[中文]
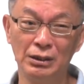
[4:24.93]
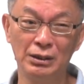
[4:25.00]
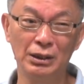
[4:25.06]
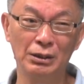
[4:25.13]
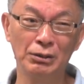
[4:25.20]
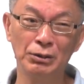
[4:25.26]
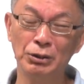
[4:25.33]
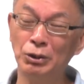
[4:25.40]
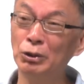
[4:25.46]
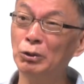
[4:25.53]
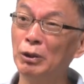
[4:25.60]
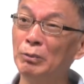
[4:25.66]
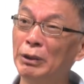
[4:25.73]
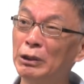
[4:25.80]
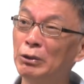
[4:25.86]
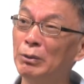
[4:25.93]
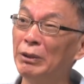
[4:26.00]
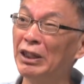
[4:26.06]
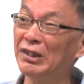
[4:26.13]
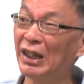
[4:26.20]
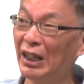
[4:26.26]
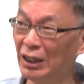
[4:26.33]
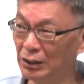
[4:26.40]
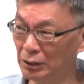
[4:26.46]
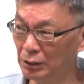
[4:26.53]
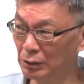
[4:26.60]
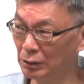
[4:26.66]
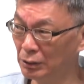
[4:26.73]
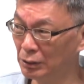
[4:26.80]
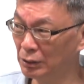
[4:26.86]
讲说有鬼没鬼没差
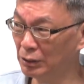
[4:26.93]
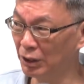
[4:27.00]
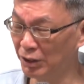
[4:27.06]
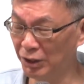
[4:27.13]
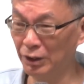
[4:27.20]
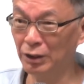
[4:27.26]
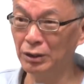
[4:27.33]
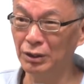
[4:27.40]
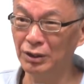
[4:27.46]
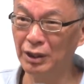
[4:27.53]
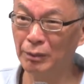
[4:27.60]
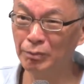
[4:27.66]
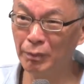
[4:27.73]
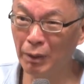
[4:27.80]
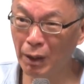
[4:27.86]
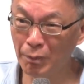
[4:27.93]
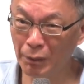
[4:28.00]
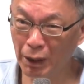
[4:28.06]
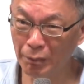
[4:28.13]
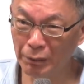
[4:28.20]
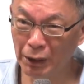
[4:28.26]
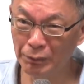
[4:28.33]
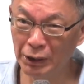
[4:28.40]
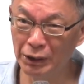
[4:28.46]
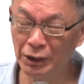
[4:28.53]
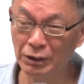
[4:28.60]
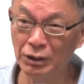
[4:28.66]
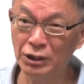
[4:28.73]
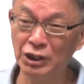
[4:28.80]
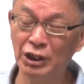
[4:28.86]
的时候，才慢慢慢慢
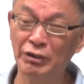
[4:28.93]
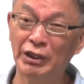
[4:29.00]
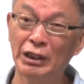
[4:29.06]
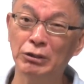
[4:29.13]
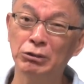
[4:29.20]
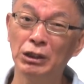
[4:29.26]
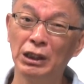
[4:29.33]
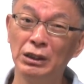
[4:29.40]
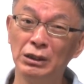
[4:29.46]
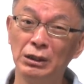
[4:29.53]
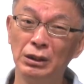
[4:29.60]
能够揭发出来，